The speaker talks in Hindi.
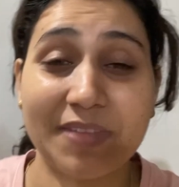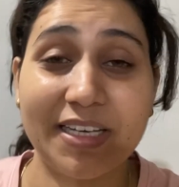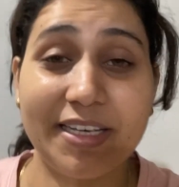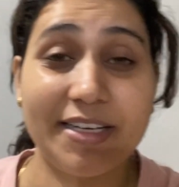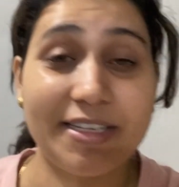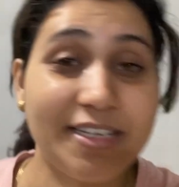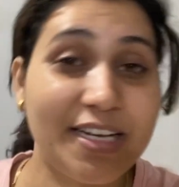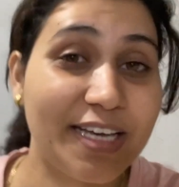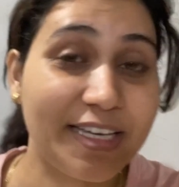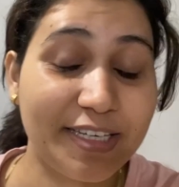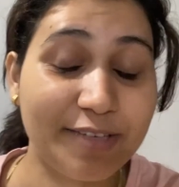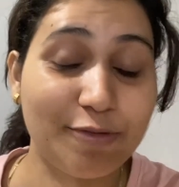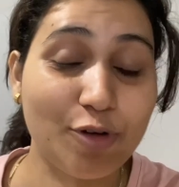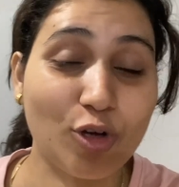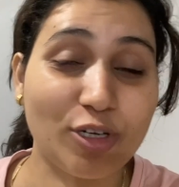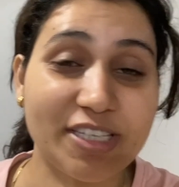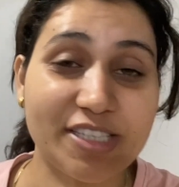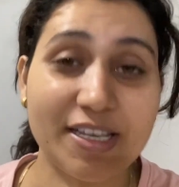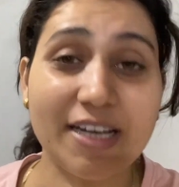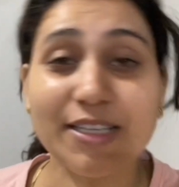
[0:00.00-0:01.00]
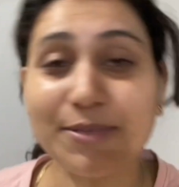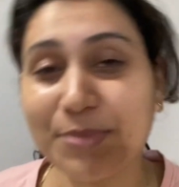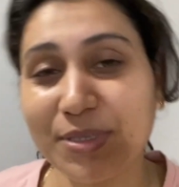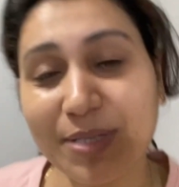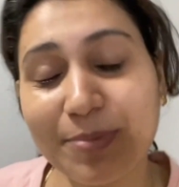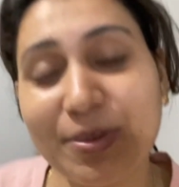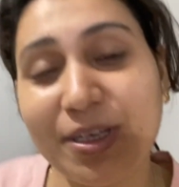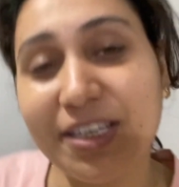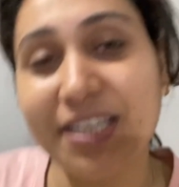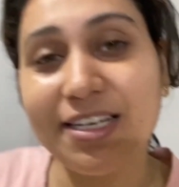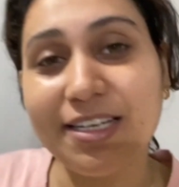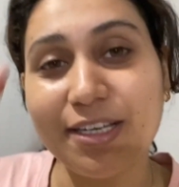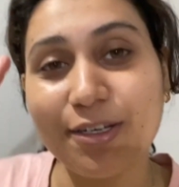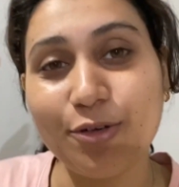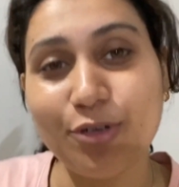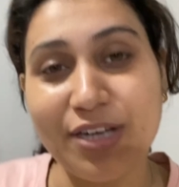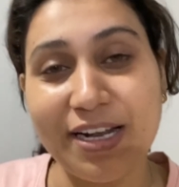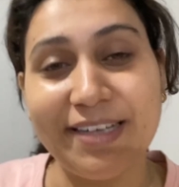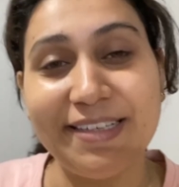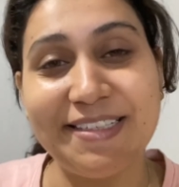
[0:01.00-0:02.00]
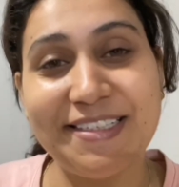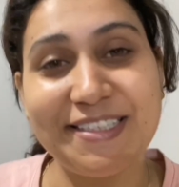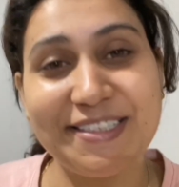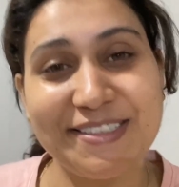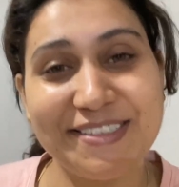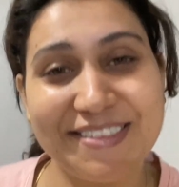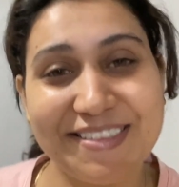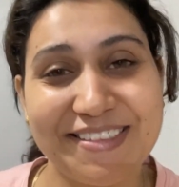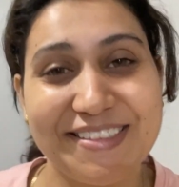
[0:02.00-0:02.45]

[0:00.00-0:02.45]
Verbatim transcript: एक नए ही ब्लॉग के साथ में तब तक के लिए गुड नाइट